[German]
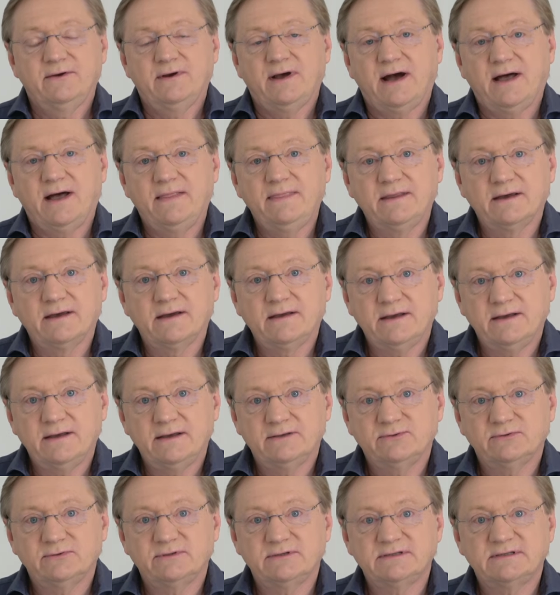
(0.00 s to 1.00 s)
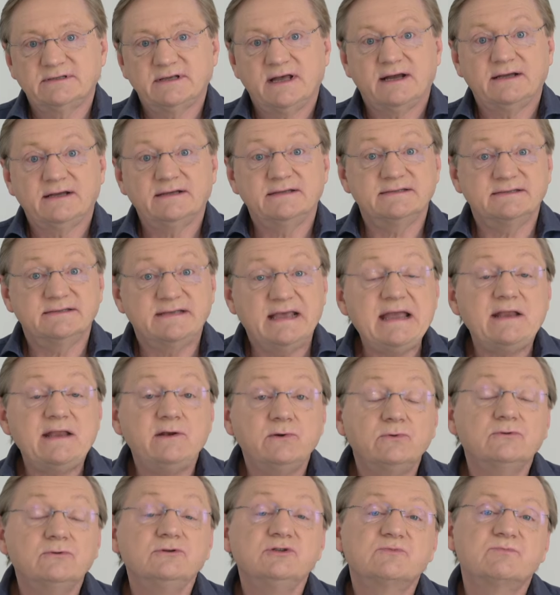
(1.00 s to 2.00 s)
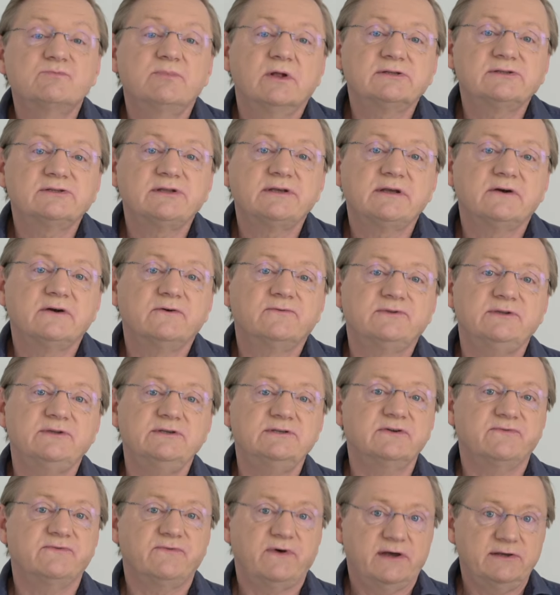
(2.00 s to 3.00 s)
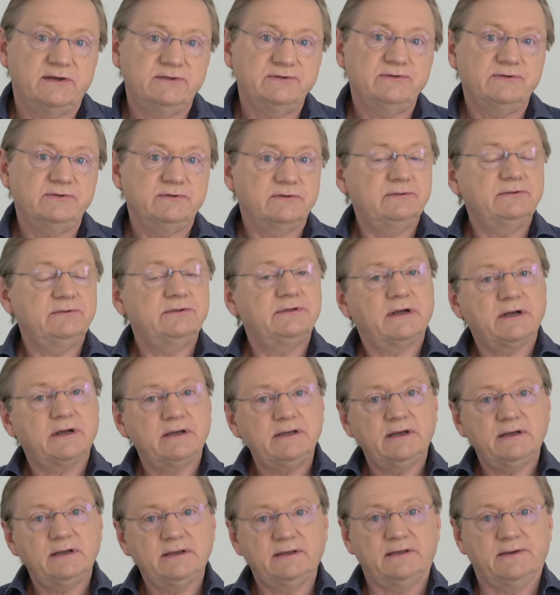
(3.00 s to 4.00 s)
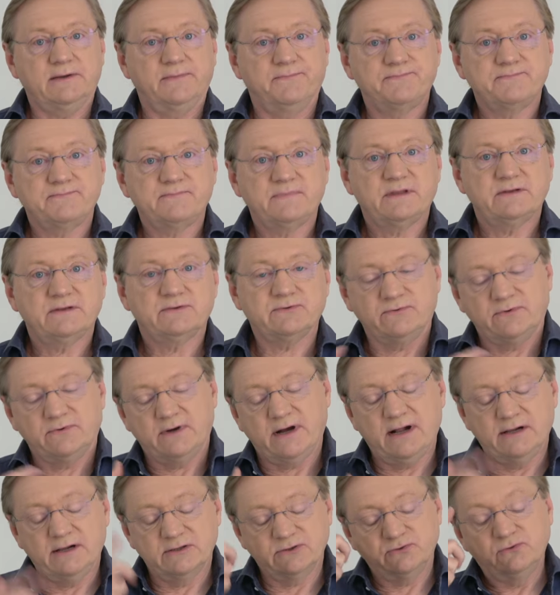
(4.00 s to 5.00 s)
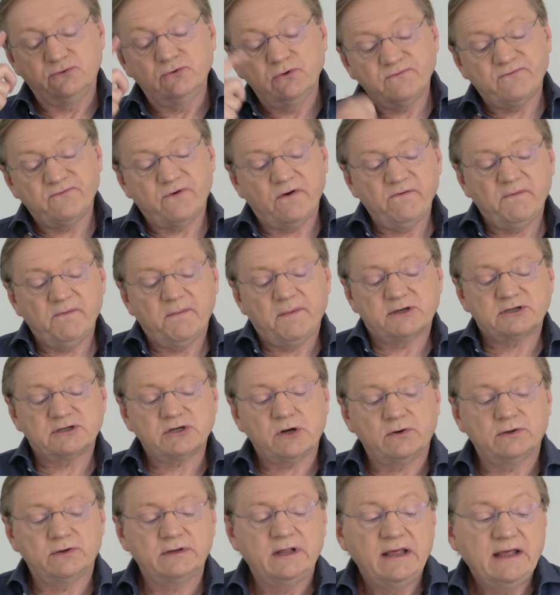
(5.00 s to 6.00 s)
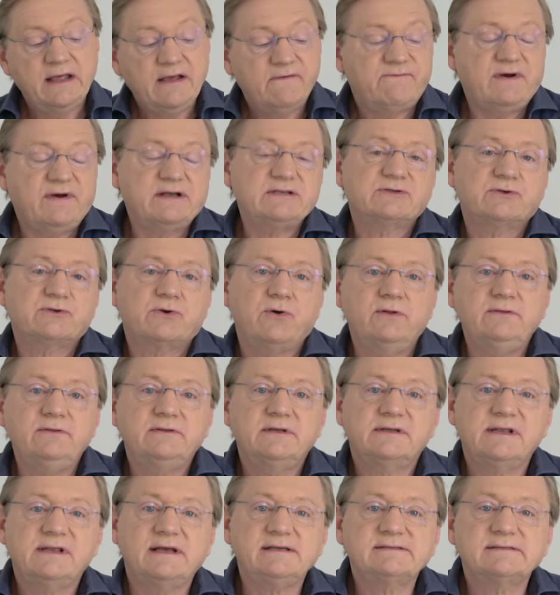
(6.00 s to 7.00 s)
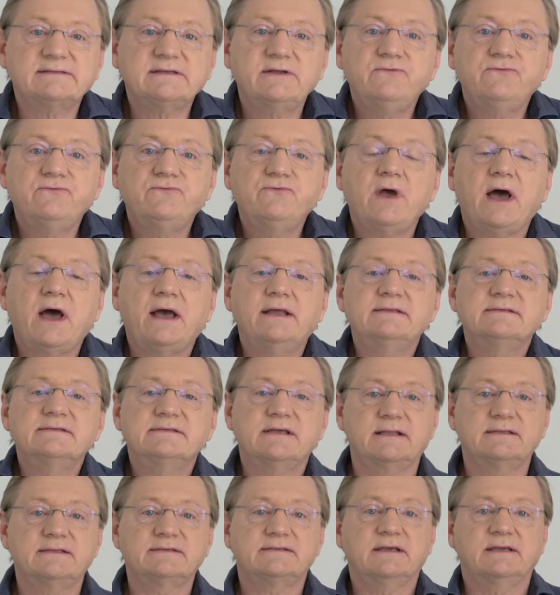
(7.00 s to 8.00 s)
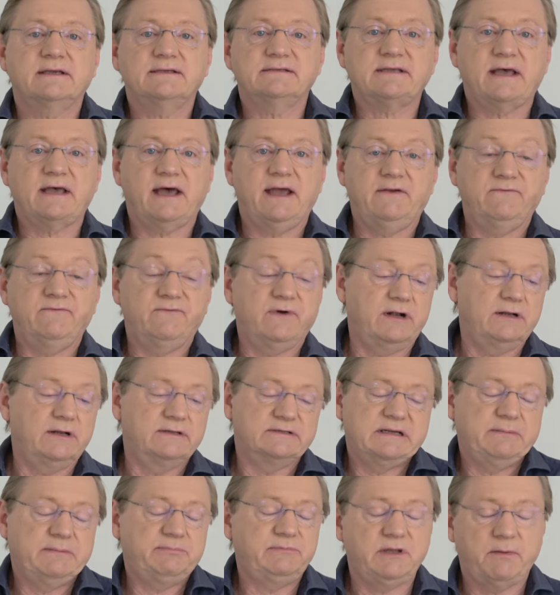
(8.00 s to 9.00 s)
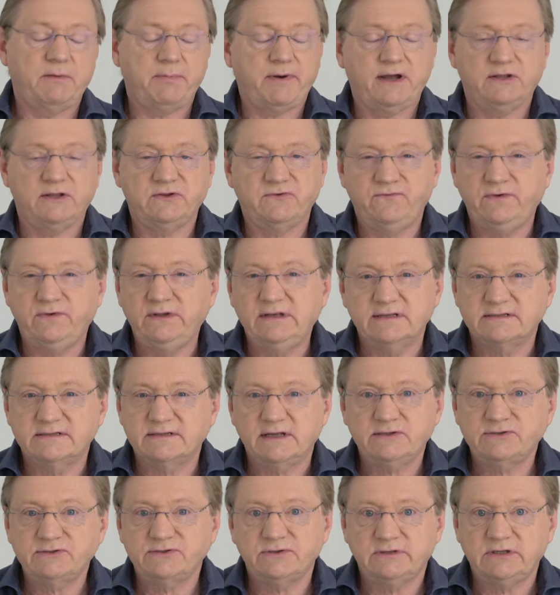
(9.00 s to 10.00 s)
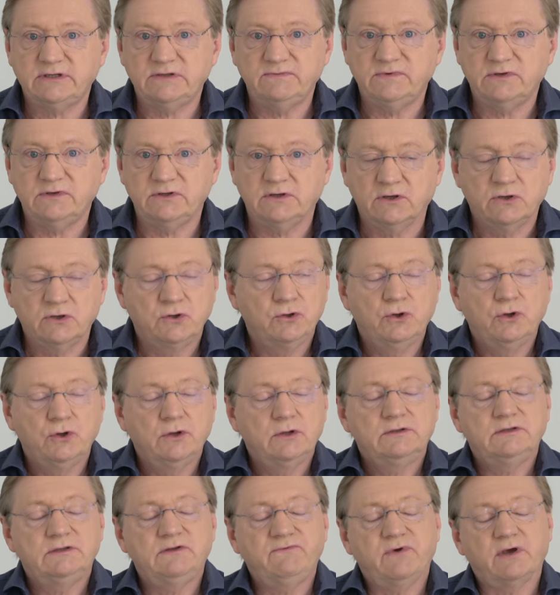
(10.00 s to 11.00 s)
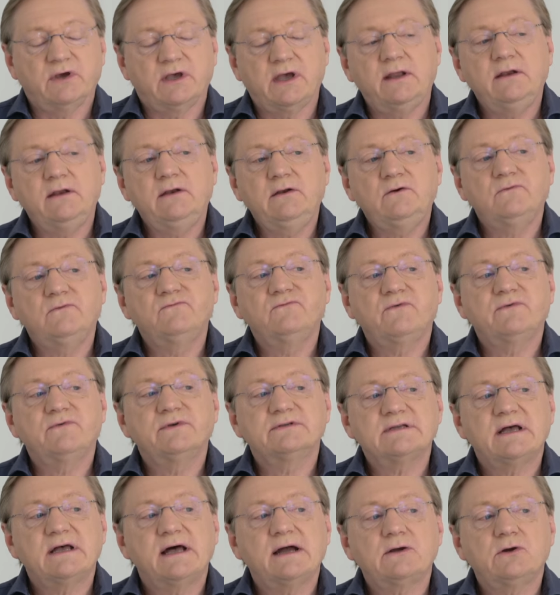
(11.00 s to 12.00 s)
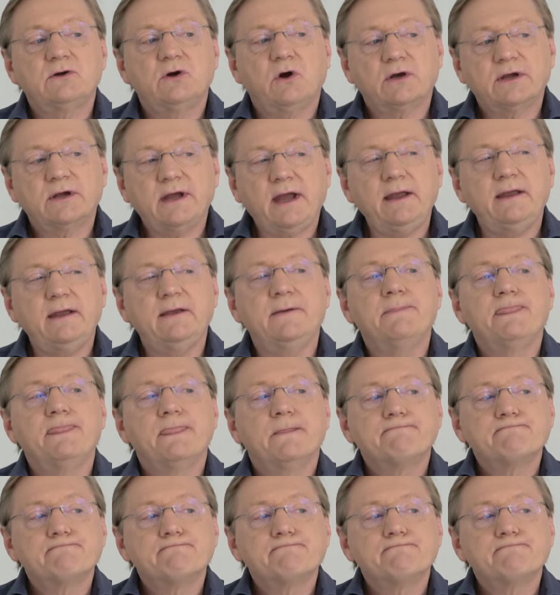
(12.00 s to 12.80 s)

Andere sozusagen sehen uns plötzlich auf diese Weise und reagieren. So, also nun wollen wir mal schauen, was könnte das denn für ein Satz sein? Weil es gibt ja bereits viele Sätze, die wir, die wir kennen und wo wir sagen, okay,